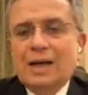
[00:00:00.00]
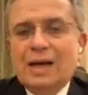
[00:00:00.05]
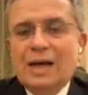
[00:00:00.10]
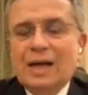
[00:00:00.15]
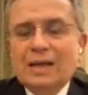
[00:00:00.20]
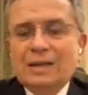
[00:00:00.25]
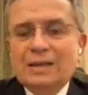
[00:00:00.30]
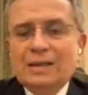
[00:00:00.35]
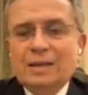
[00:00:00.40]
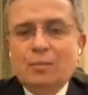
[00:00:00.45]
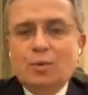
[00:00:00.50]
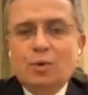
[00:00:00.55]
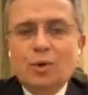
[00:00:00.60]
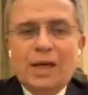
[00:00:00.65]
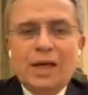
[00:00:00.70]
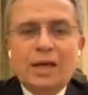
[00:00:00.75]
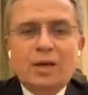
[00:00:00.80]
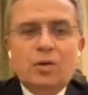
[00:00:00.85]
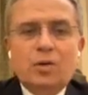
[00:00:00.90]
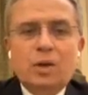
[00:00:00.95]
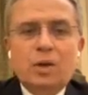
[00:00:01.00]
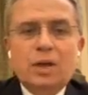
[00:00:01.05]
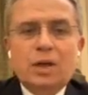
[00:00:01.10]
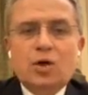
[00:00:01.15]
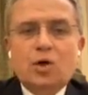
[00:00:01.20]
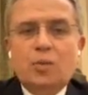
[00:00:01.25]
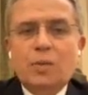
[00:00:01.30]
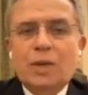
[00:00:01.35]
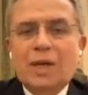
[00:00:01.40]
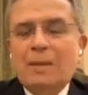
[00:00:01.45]
altre
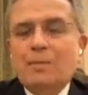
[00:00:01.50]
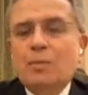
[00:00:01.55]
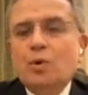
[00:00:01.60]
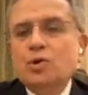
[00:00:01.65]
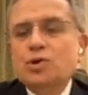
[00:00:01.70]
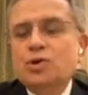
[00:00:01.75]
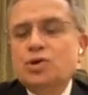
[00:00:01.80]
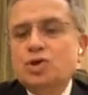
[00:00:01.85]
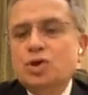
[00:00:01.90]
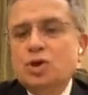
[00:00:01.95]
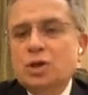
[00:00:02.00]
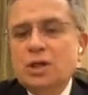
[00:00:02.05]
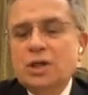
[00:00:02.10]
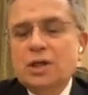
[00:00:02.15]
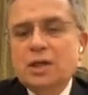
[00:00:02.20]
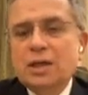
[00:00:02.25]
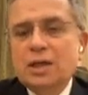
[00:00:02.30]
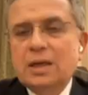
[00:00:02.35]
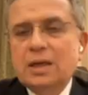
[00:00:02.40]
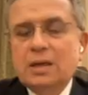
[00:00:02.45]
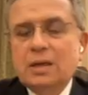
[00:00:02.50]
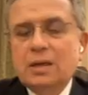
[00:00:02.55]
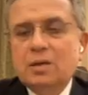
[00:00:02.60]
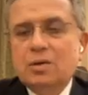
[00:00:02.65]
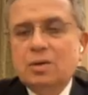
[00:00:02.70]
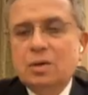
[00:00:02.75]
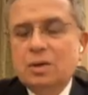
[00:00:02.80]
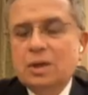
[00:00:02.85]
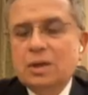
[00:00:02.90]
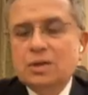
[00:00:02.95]
molecole come l'amoxicillina
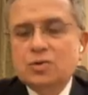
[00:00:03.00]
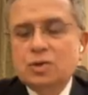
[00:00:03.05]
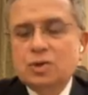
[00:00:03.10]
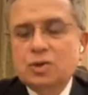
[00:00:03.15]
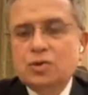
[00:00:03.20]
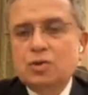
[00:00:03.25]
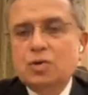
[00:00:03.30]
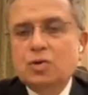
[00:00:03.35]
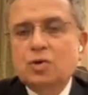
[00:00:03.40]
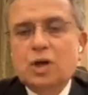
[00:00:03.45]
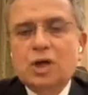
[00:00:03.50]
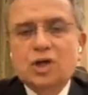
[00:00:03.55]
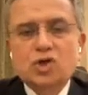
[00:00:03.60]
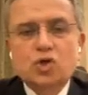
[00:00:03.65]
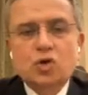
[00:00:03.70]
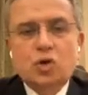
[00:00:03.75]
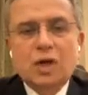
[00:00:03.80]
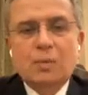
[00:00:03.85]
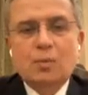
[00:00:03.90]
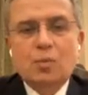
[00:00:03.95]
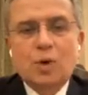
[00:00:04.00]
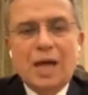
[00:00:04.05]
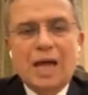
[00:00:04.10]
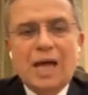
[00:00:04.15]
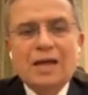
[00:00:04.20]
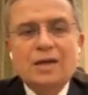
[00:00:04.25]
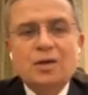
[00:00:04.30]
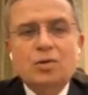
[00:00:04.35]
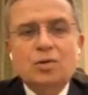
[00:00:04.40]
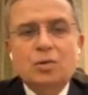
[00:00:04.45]
in, in associazione con l'acido
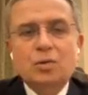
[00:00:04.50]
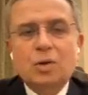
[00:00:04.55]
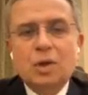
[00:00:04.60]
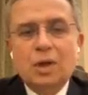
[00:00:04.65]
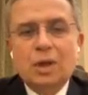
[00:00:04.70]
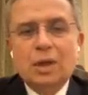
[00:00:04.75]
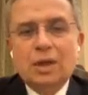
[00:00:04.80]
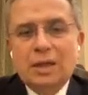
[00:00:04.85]
camulanico,